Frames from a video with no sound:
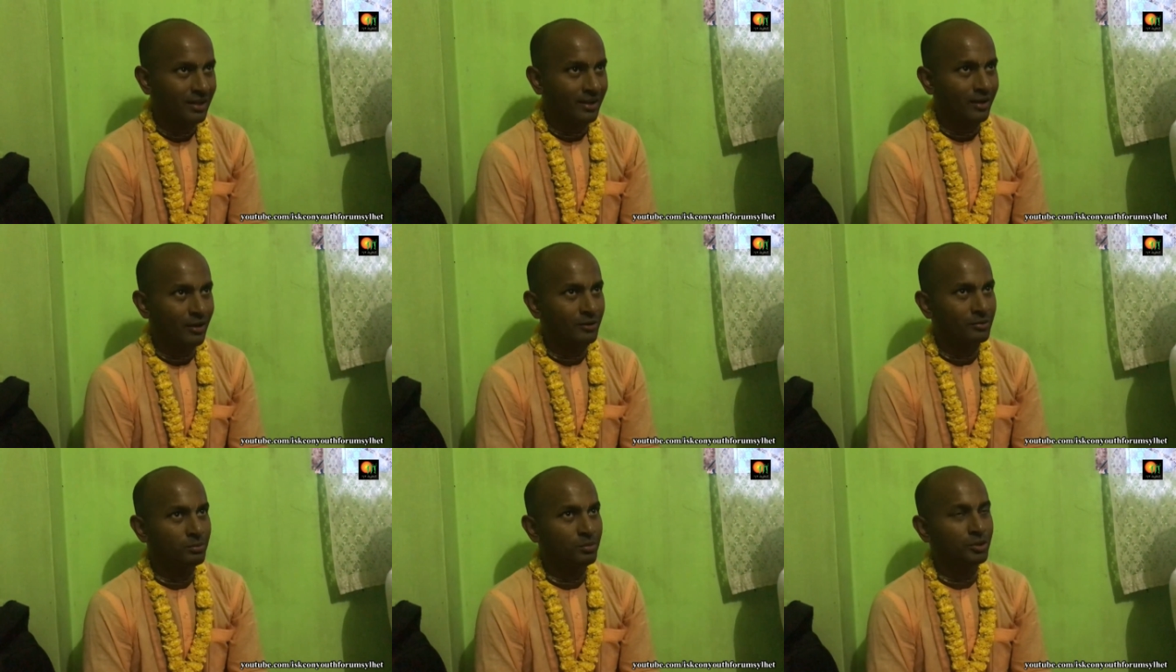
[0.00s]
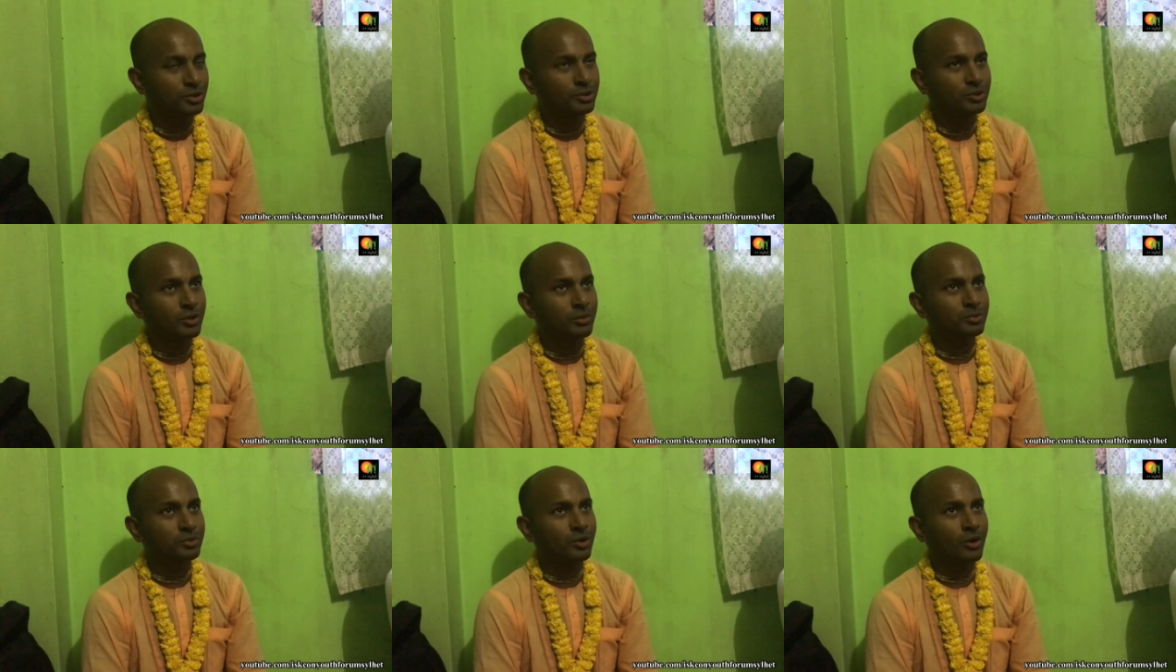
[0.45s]
কারণ
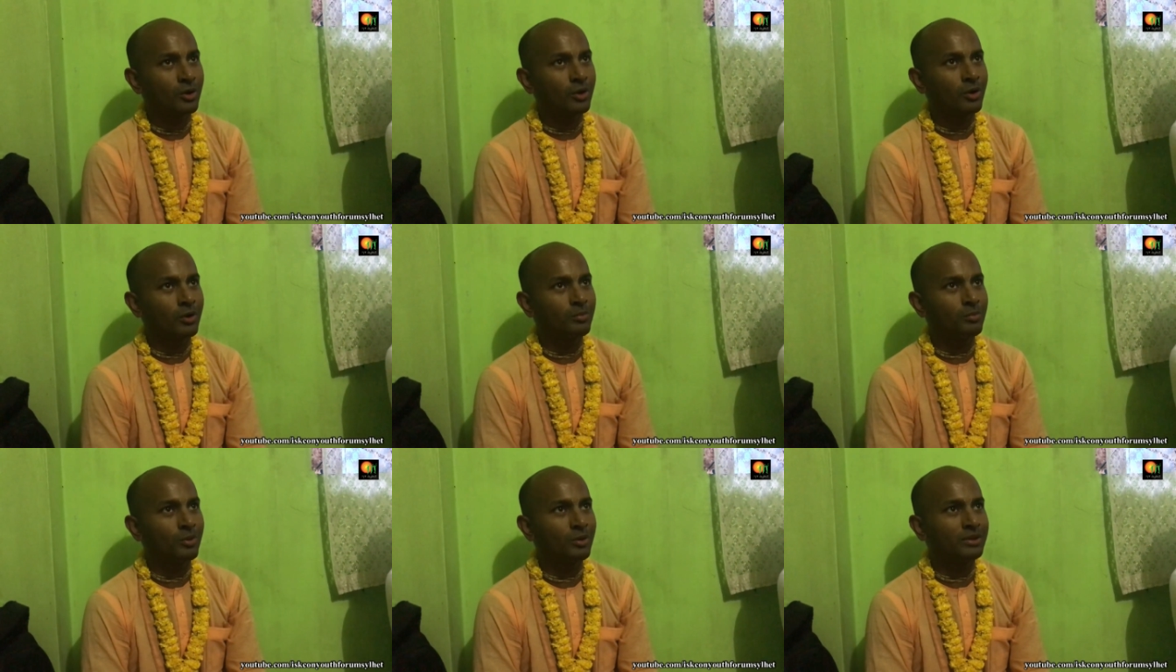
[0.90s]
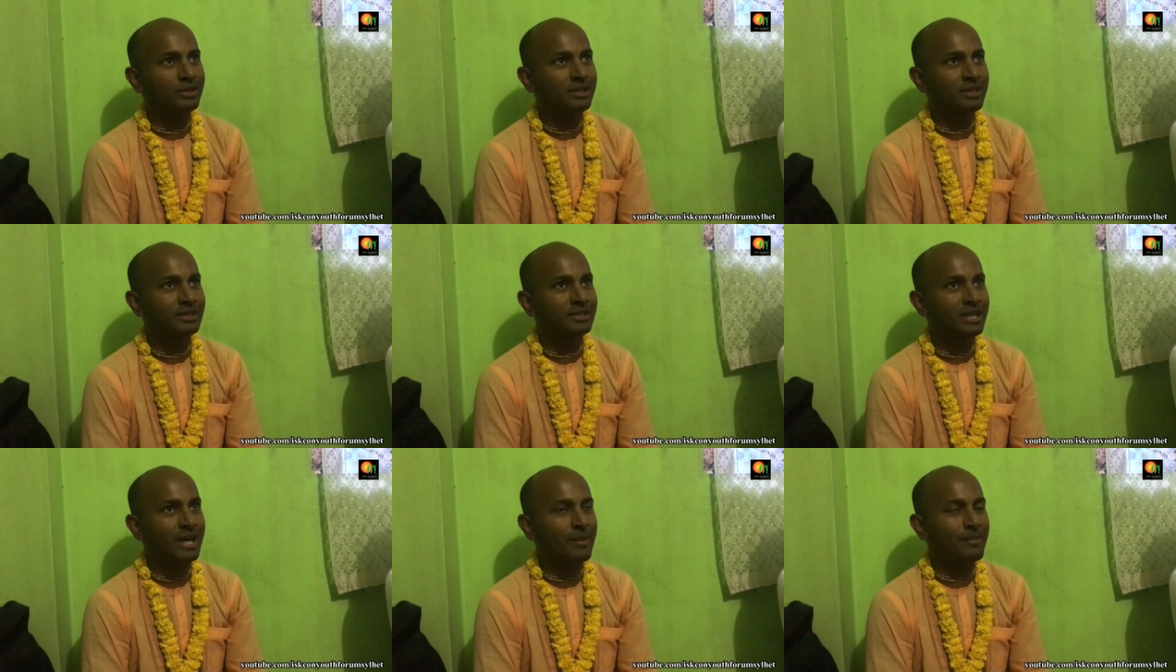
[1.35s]
বৈষ্ণব সঙ্গ
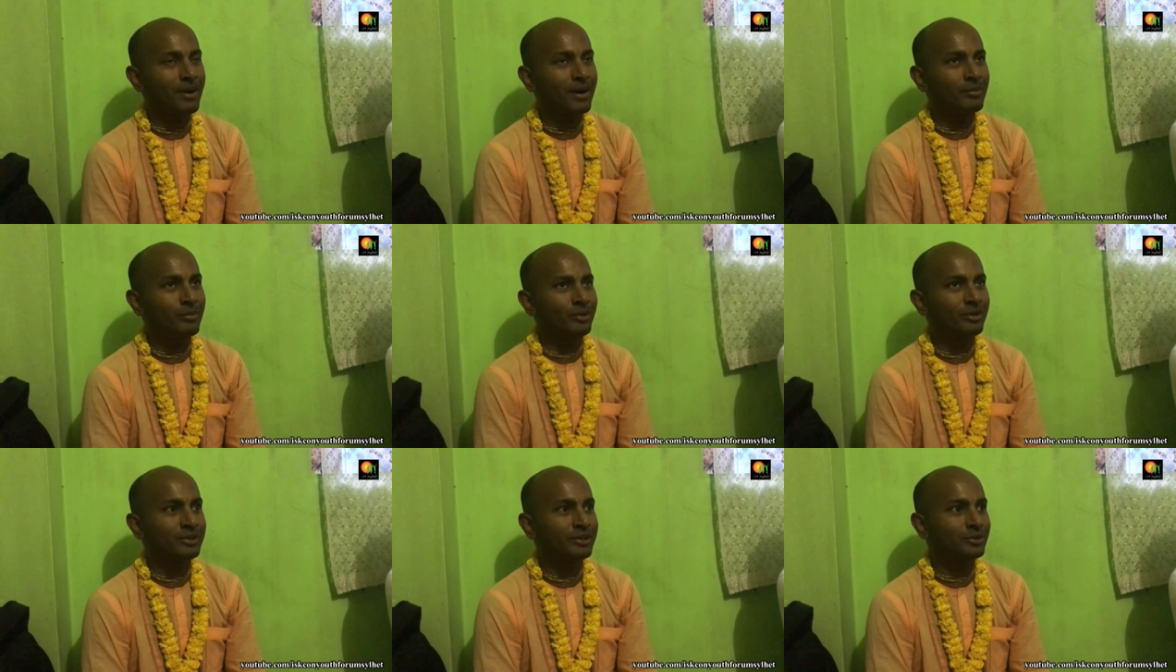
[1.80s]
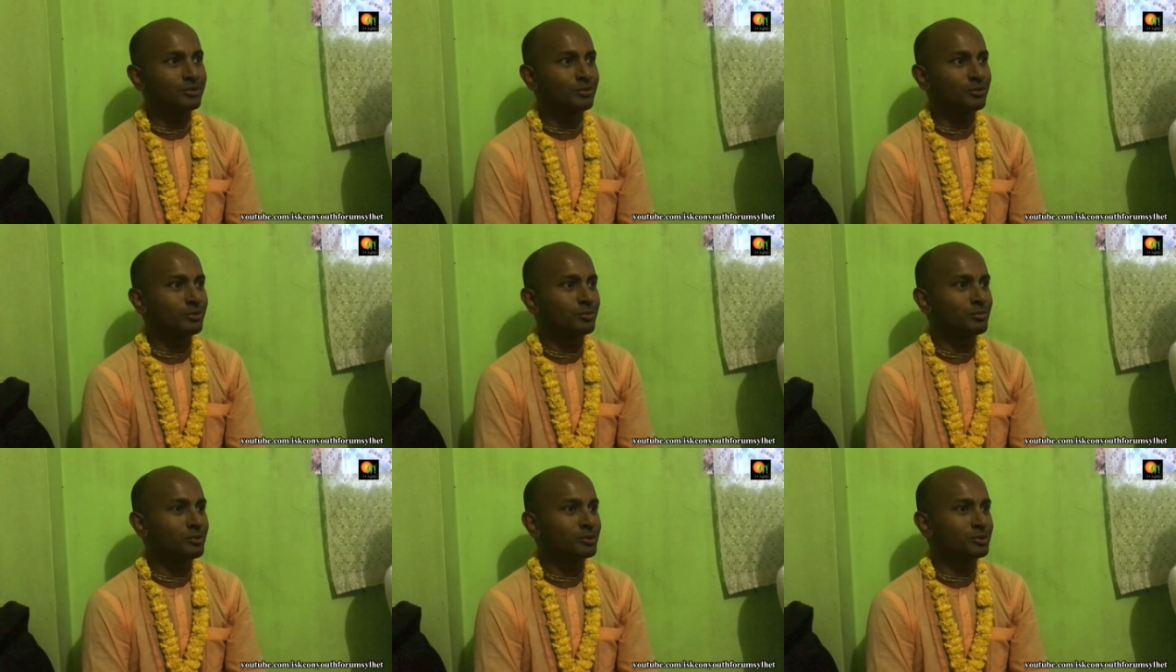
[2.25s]
বলতে সেবা বলতে
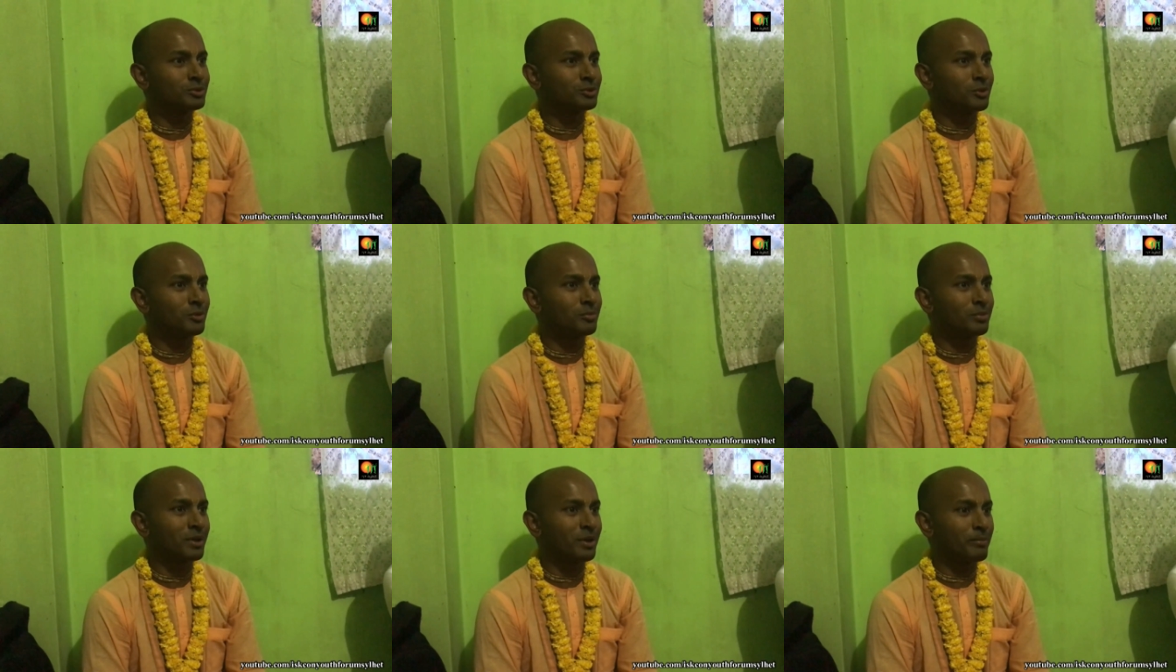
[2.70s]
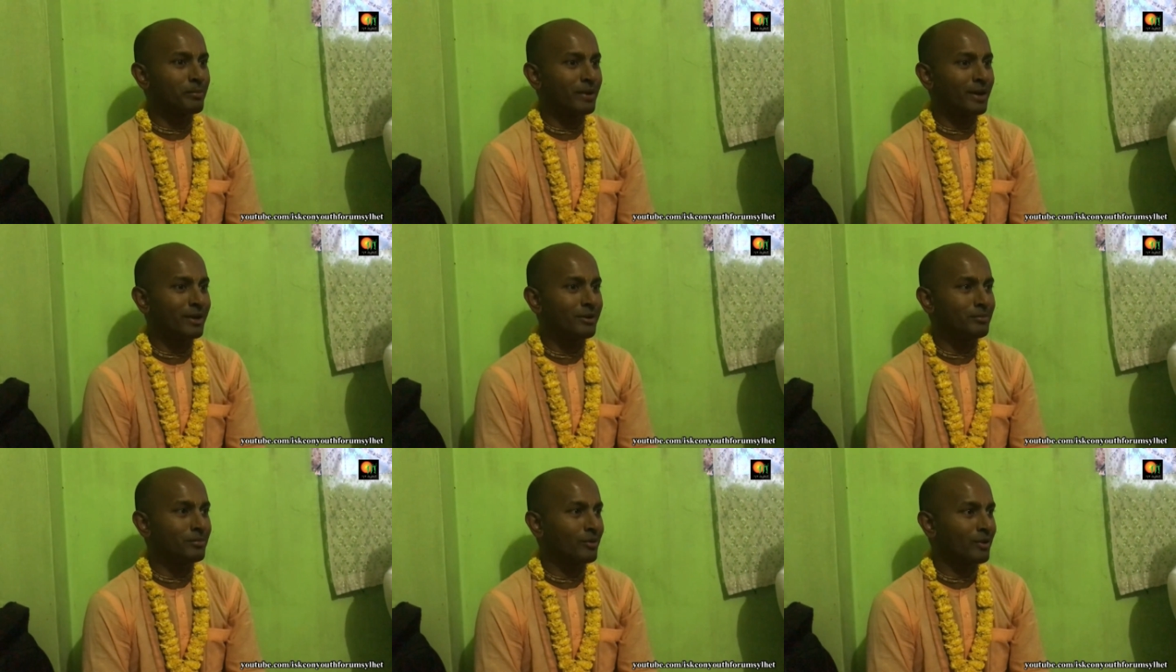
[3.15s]
শুধু বৈষ্ণবকে
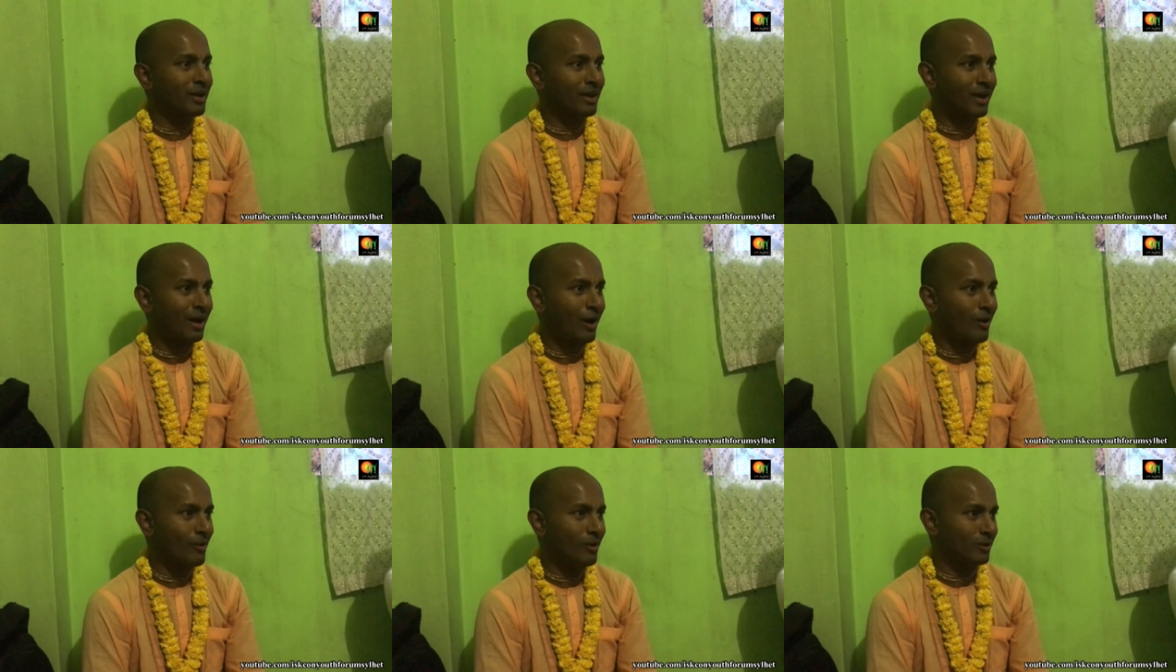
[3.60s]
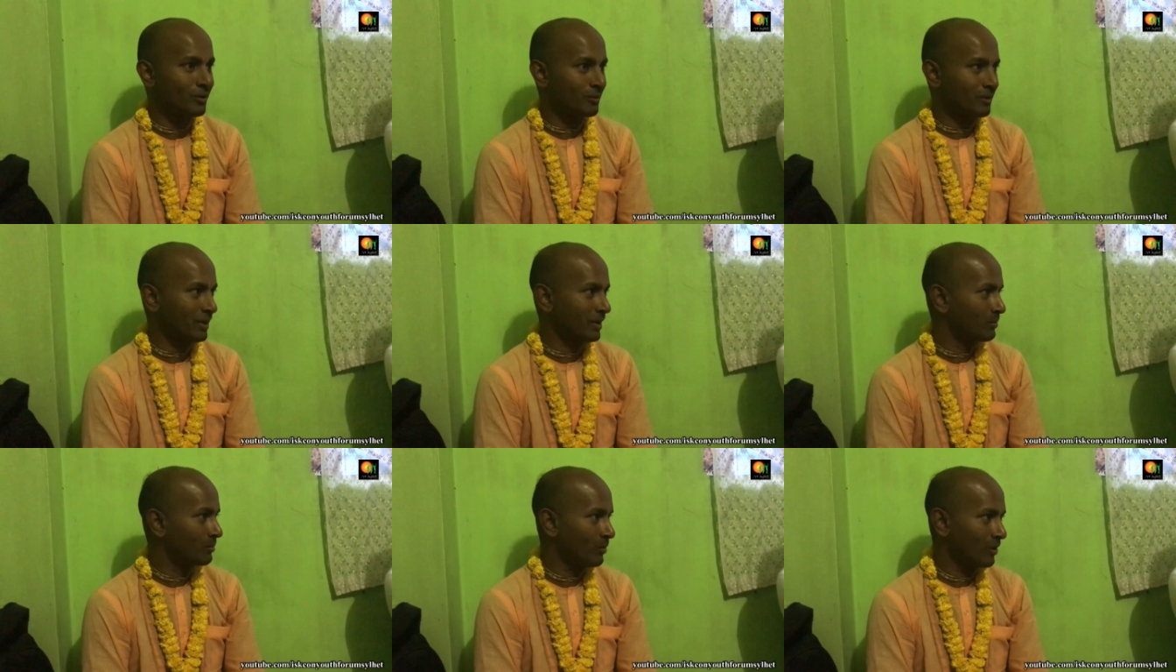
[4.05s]
পেট ভরে
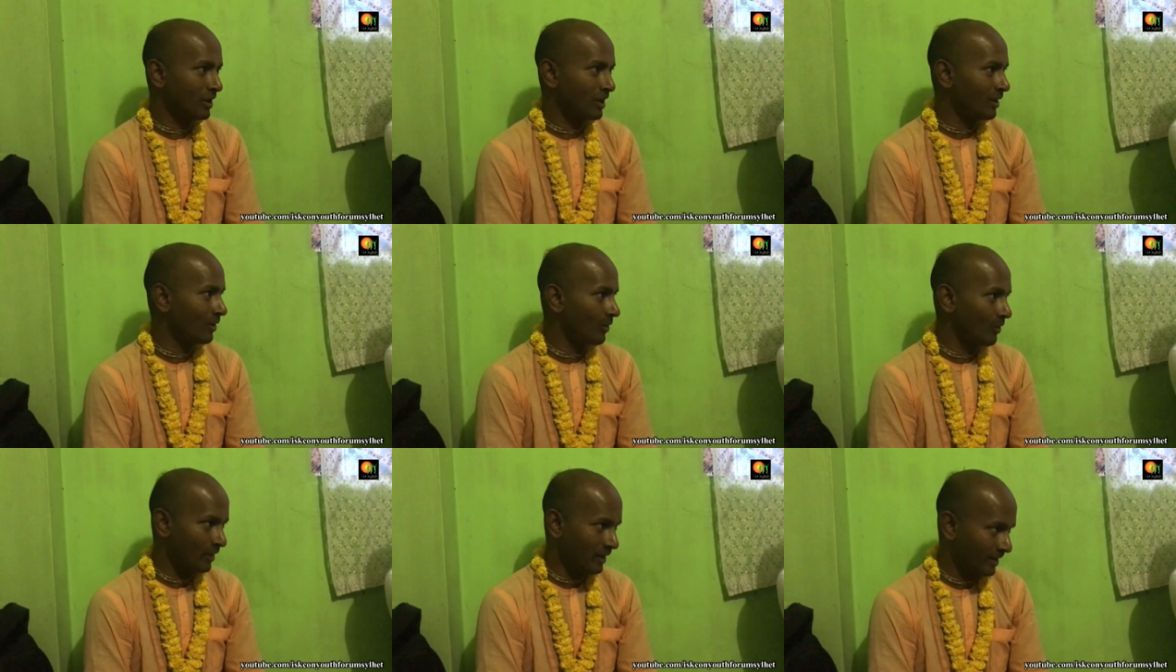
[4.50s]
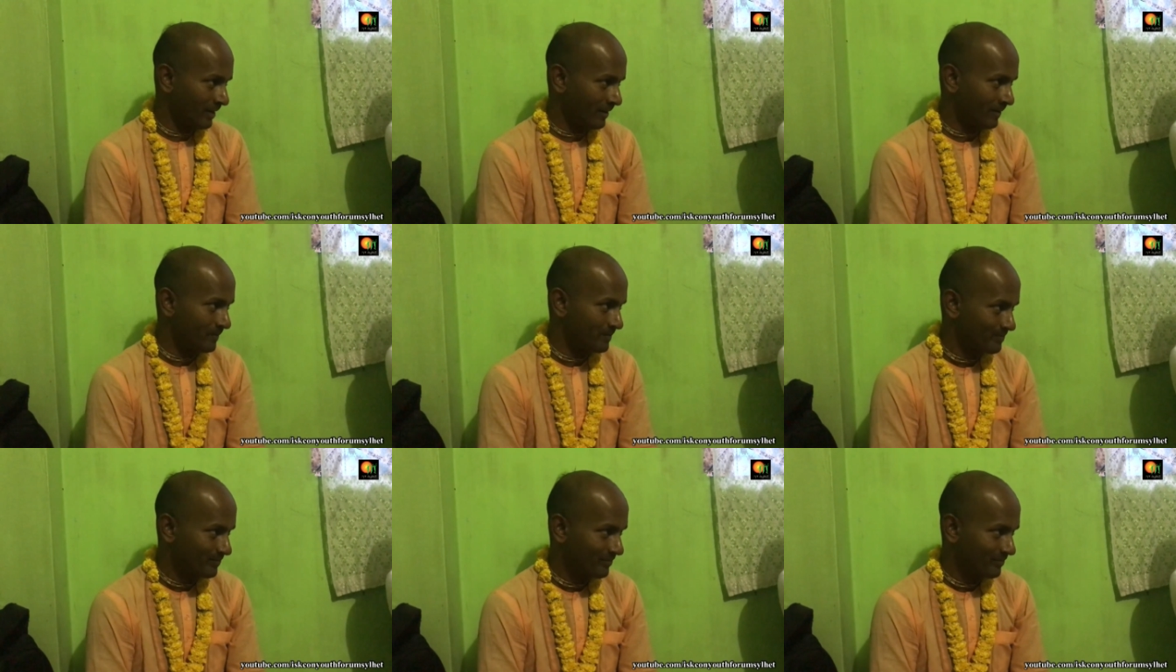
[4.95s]
খাওয়ানোকে বলা হয় না